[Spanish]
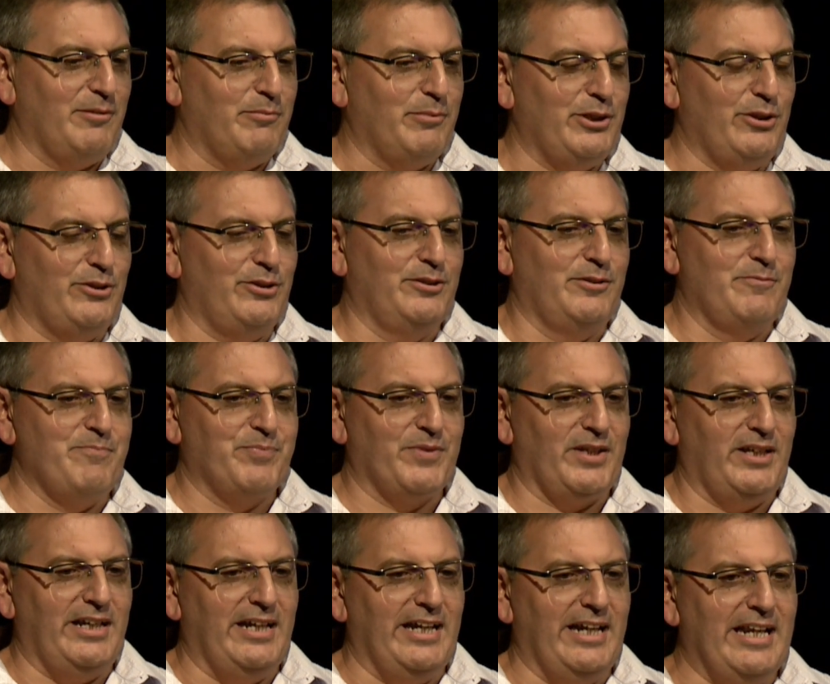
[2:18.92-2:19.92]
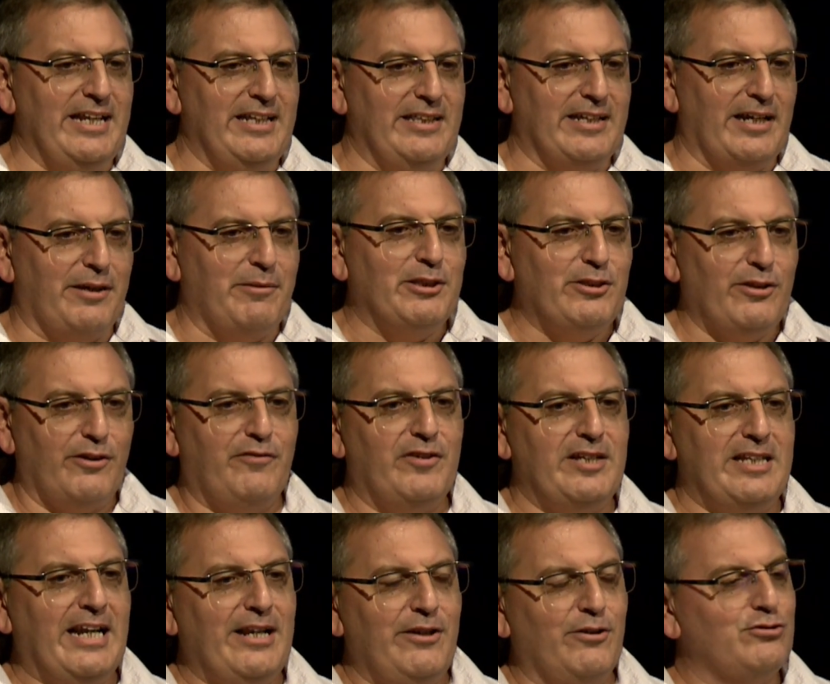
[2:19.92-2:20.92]
Bueno, el interventor
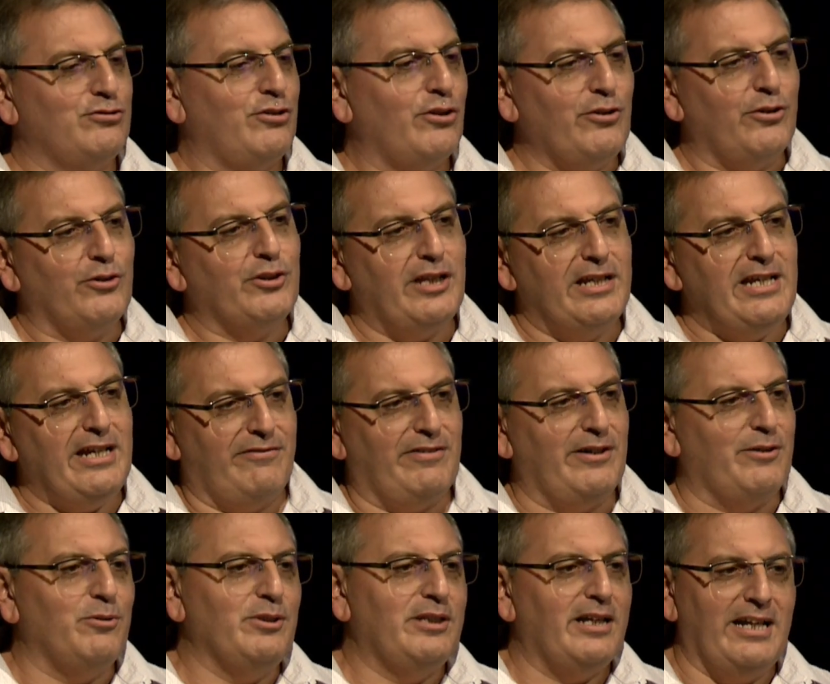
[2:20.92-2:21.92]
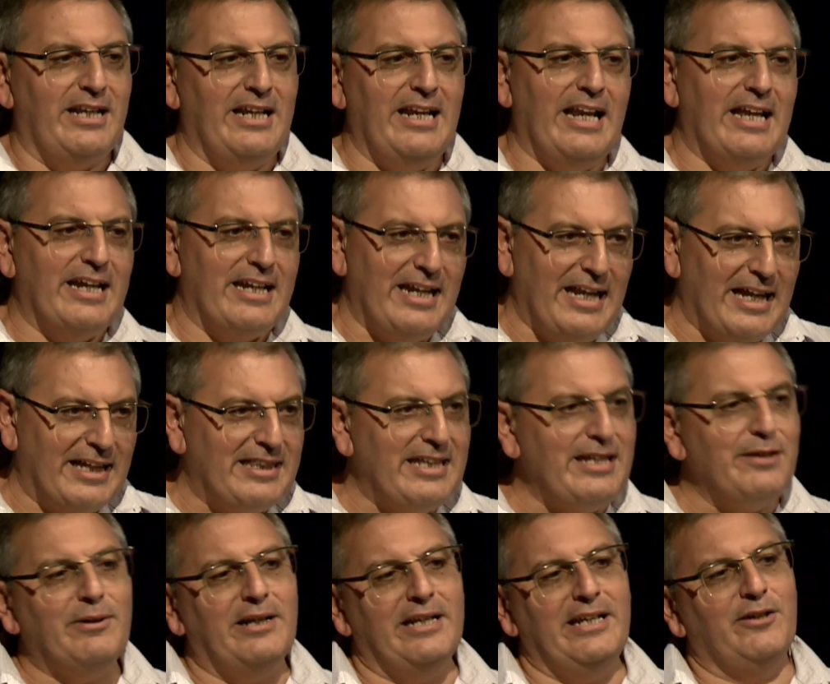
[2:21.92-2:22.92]
federal no solo no tenía facultades ni
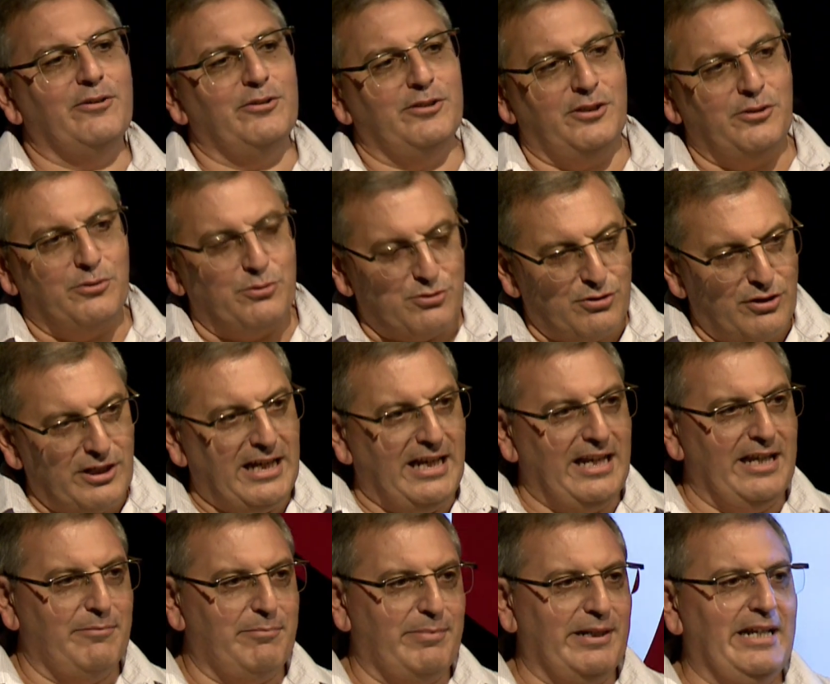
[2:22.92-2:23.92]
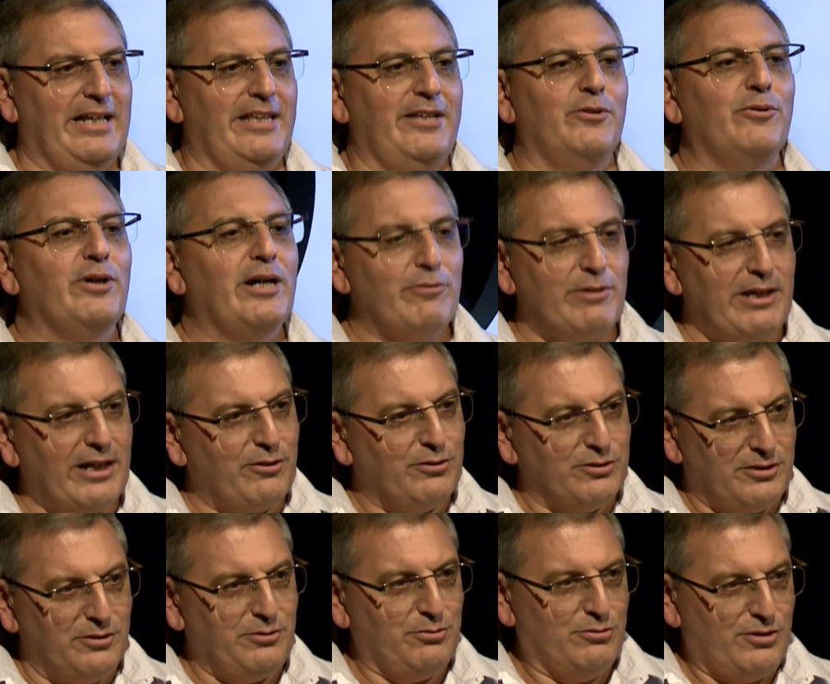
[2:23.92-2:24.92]
legislativas ni constitucionales para derogar una
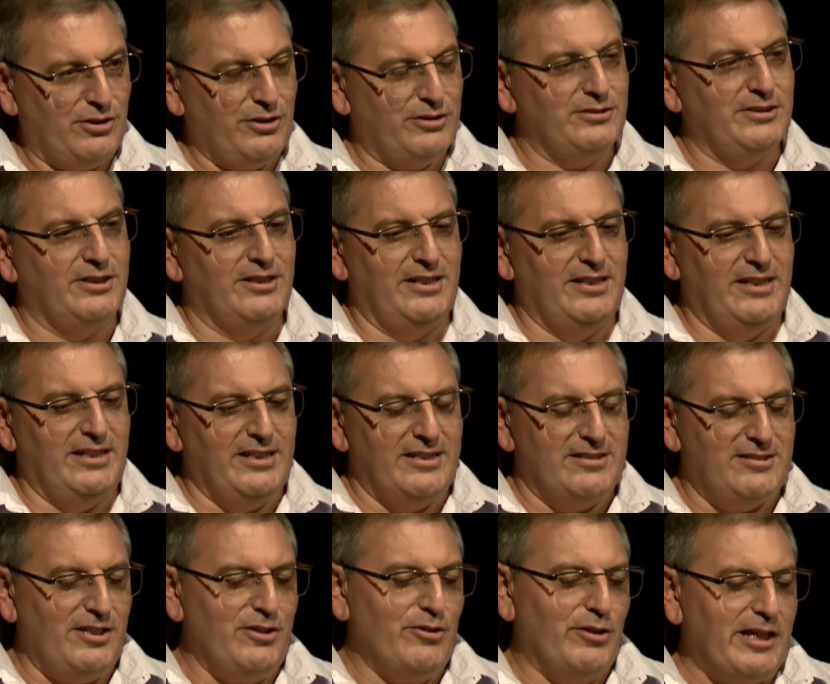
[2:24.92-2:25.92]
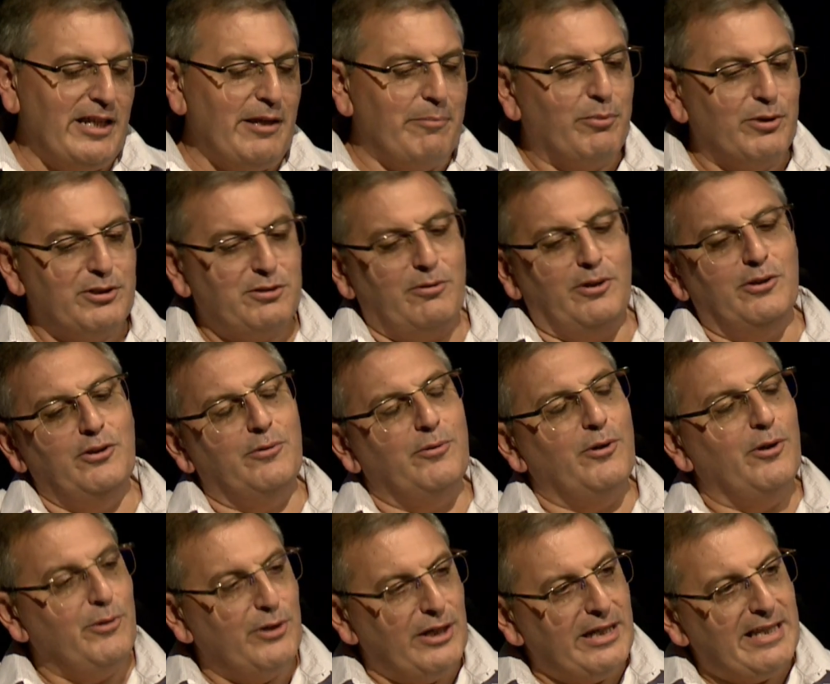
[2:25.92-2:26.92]
constitución, sino que después cuando
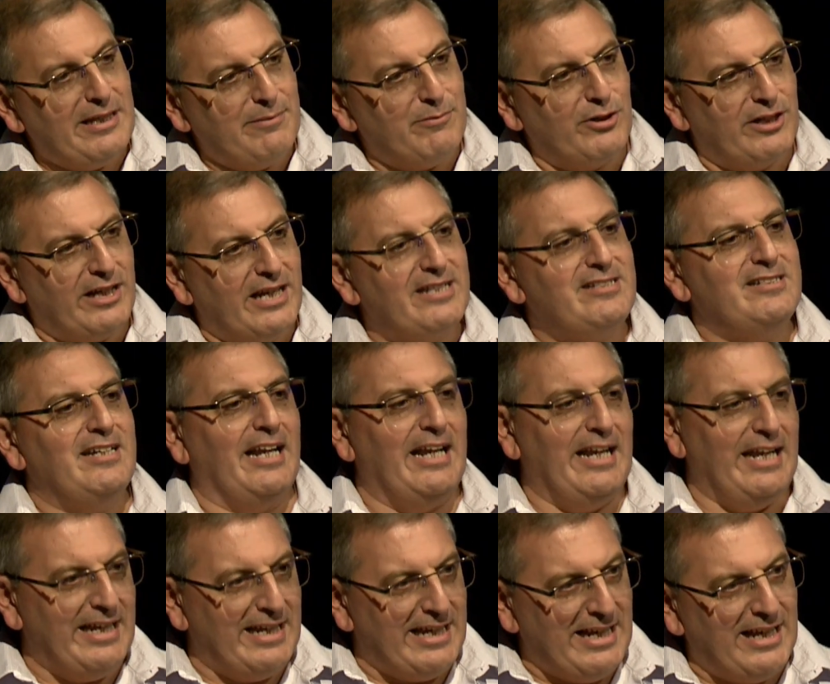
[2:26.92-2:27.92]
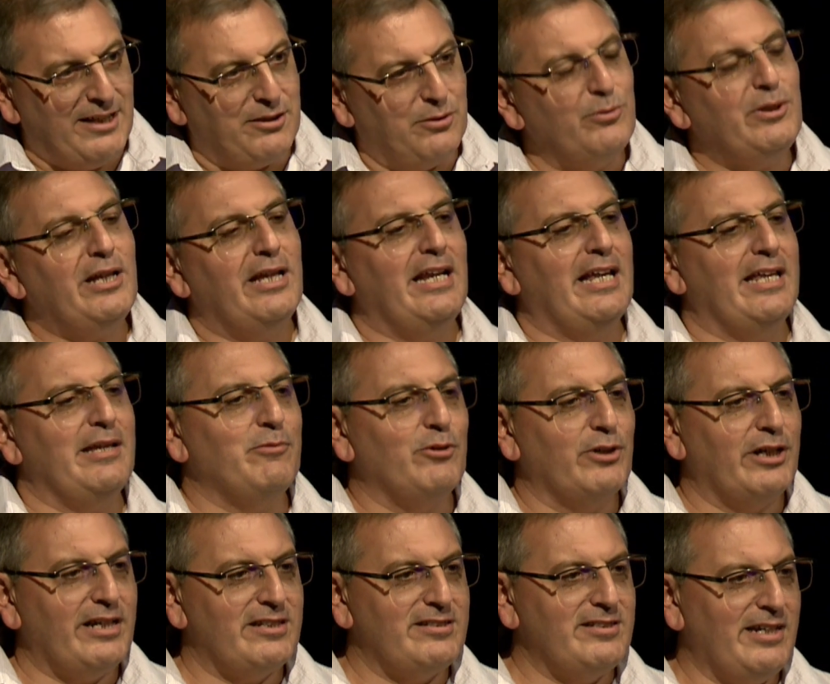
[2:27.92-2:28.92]
volvió a la democracia, a la legislatura de la
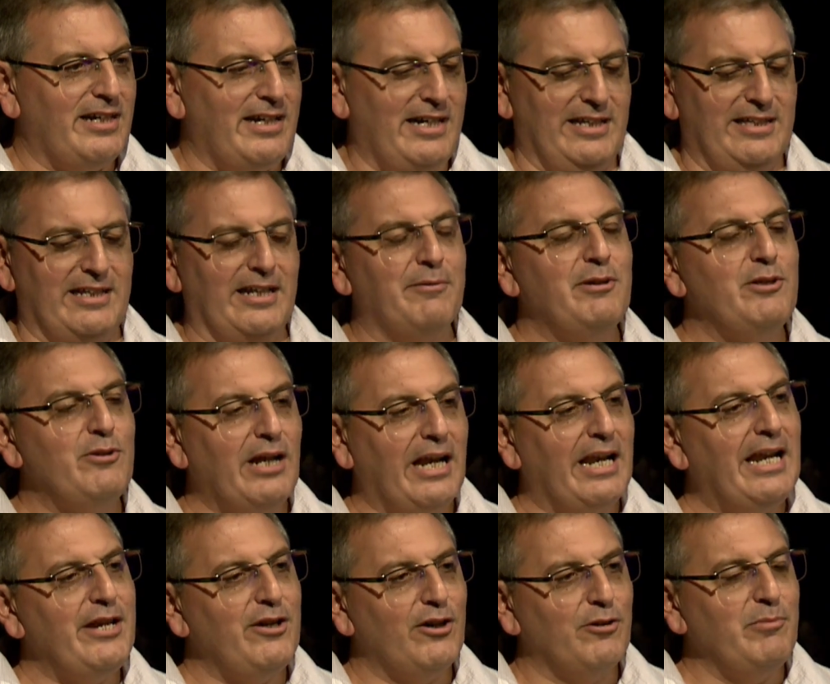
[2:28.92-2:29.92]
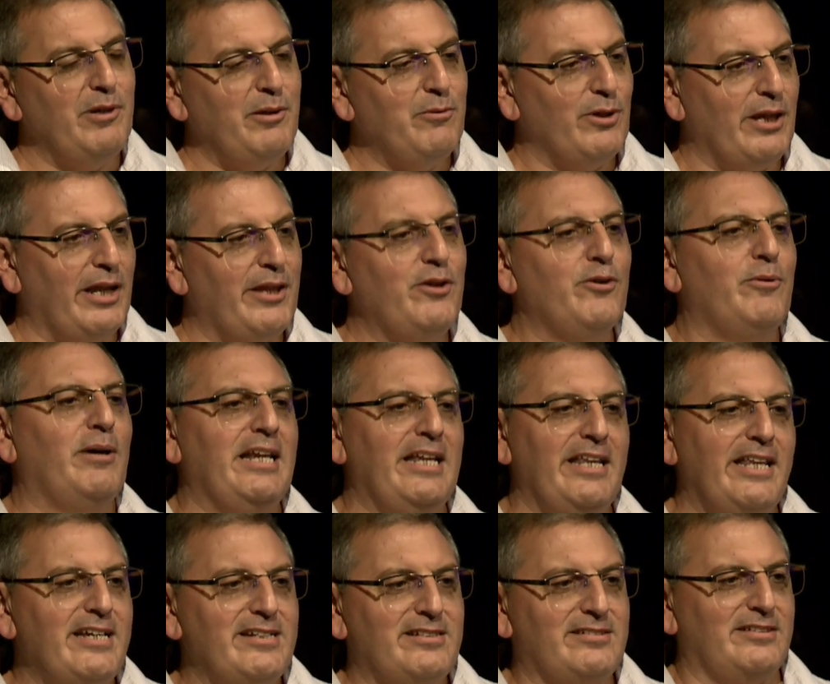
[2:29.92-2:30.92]
democracia, a través de una ley ómnibus le dio
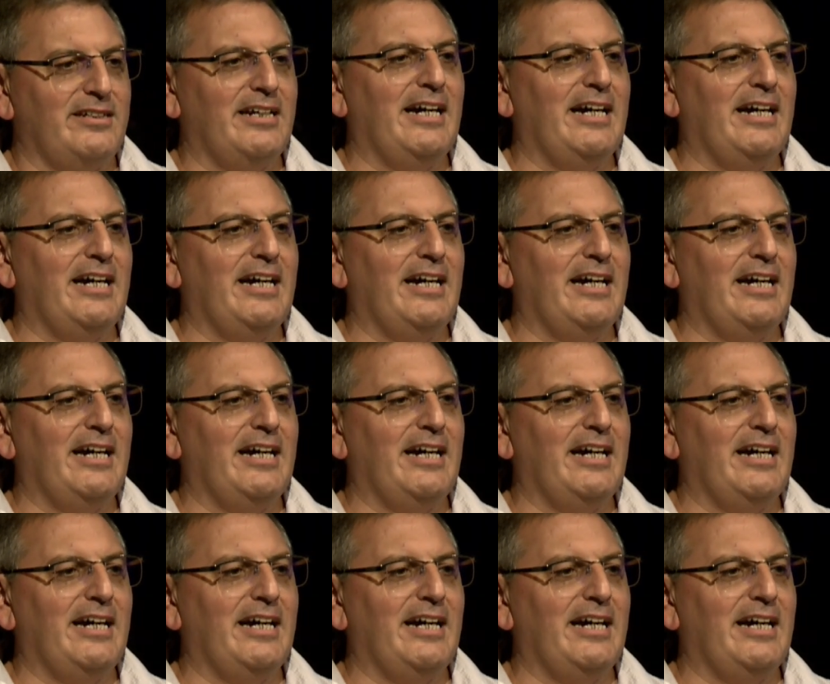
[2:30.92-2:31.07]
validez